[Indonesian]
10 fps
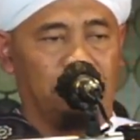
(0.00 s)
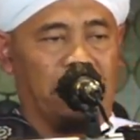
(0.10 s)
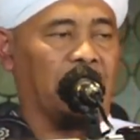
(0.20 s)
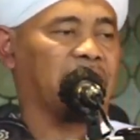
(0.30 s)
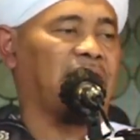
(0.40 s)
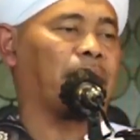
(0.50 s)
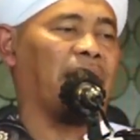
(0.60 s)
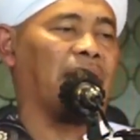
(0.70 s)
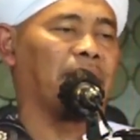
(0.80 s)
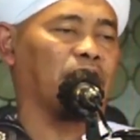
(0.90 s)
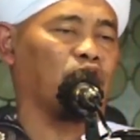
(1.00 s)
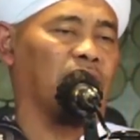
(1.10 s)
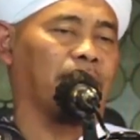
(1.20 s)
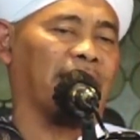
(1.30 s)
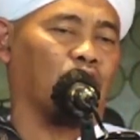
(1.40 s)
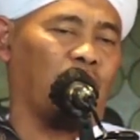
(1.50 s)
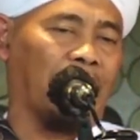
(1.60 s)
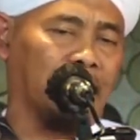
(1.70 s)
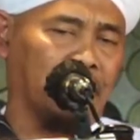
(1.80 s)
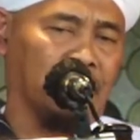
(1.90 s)
barang siapa yang masuk di waktu
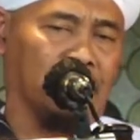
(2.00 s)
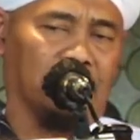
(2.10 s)
pagi